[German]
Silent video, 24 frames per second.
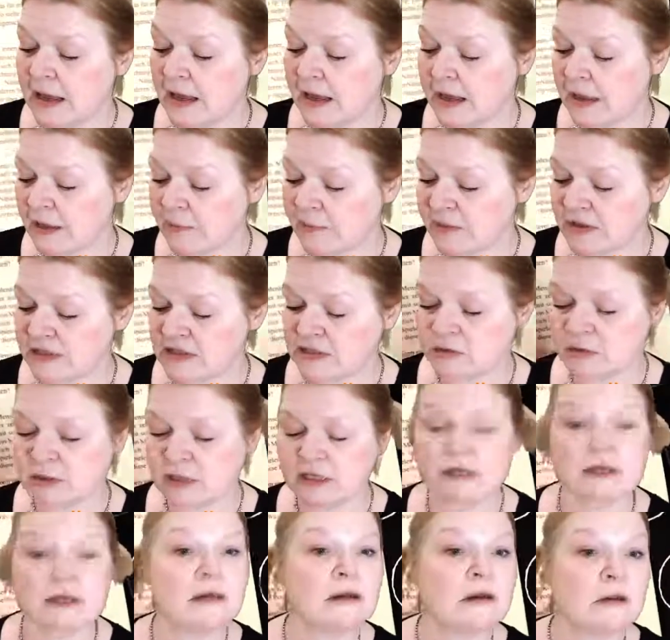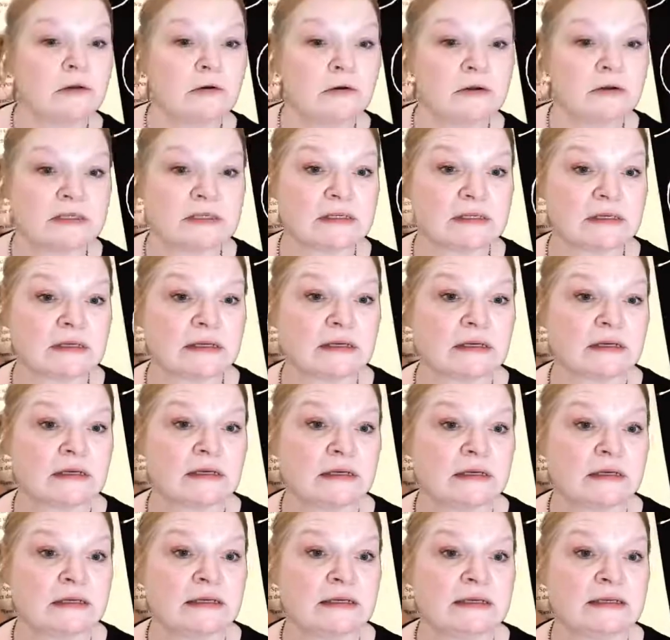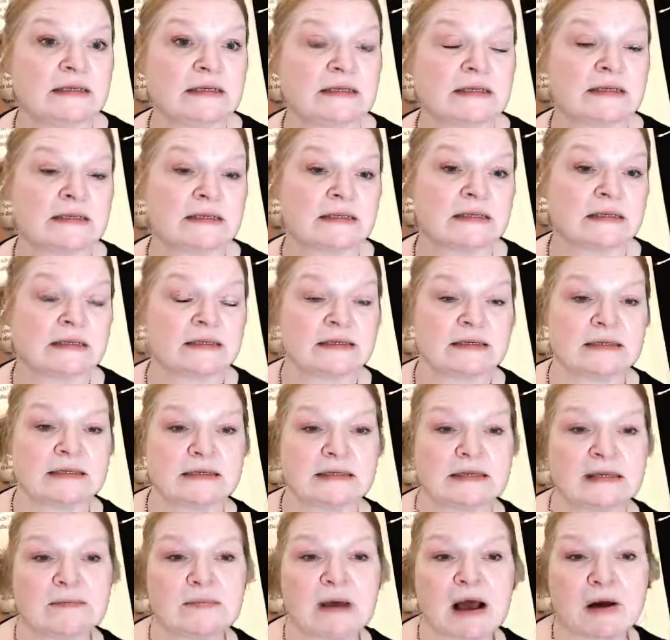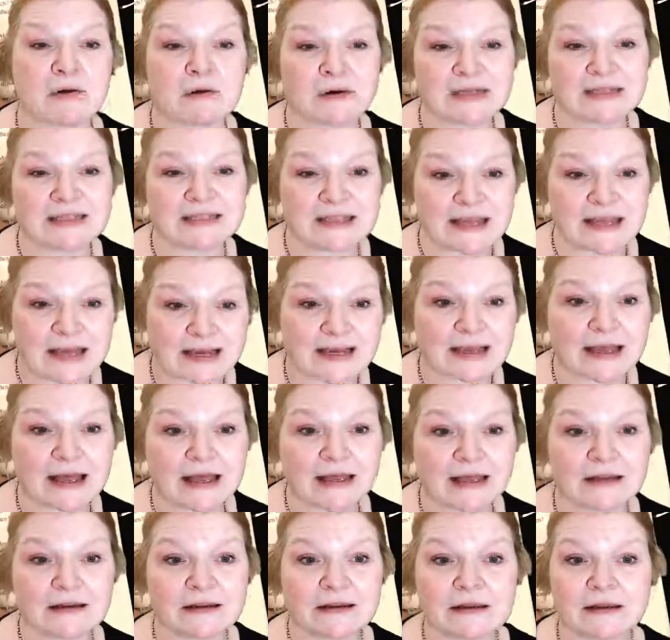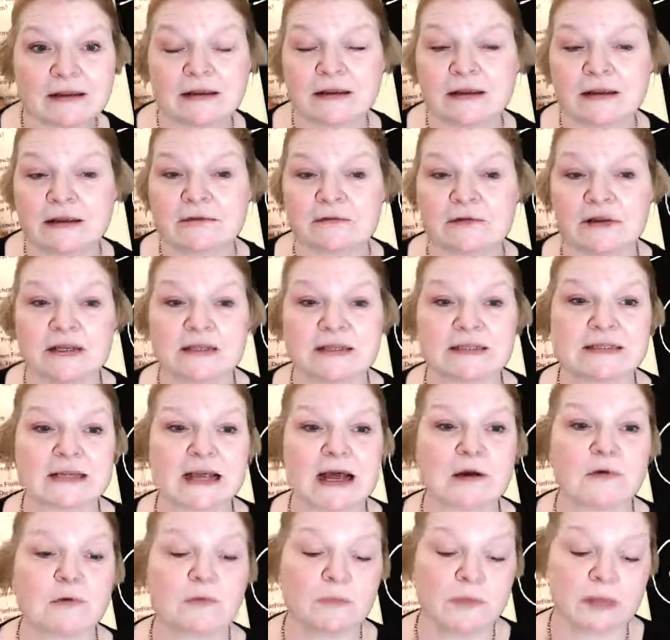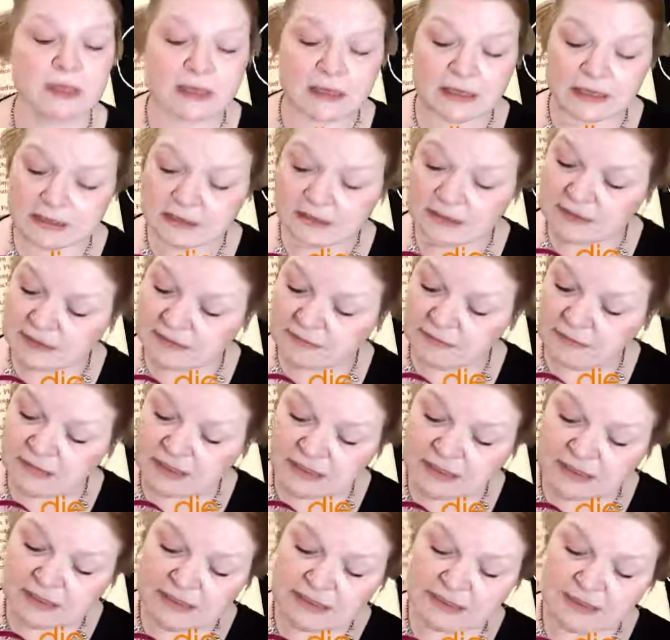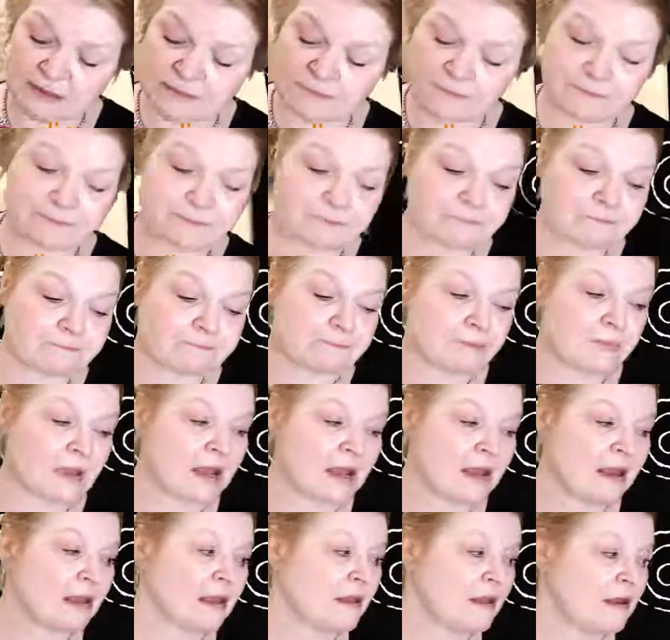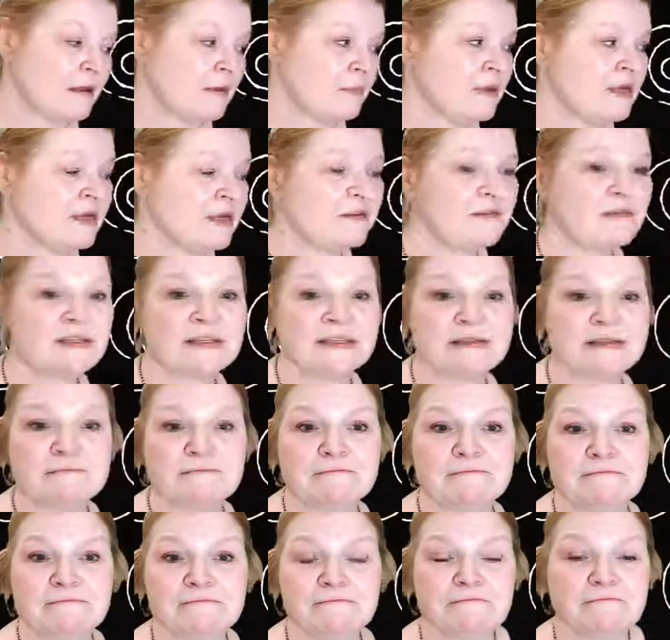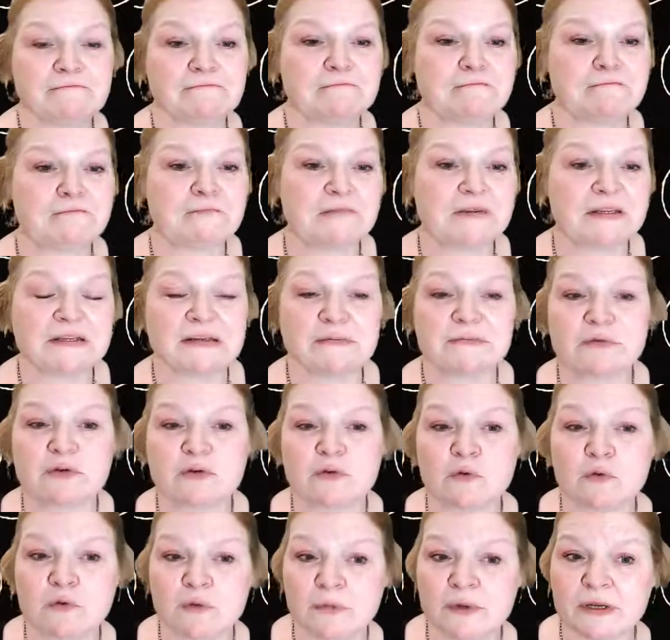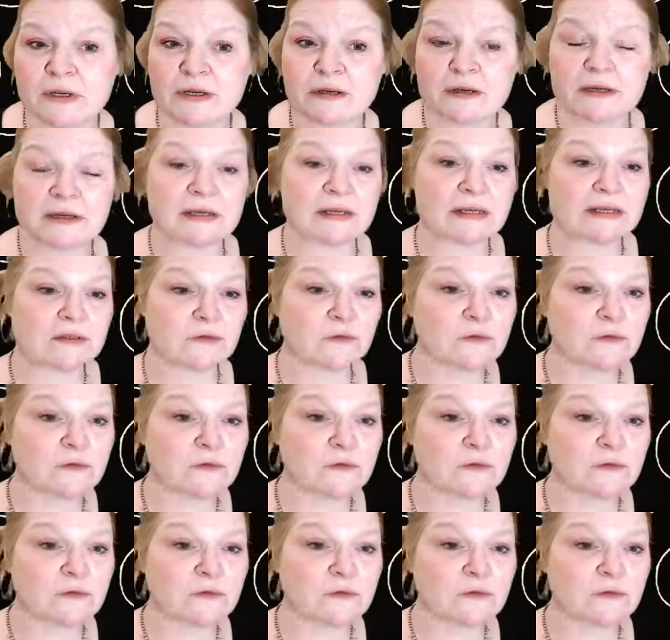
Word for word: Ich persönlich nutze dieses System auch sehr gerne, wenn es darum geht, mich ähm, mit gewissen Symptomen des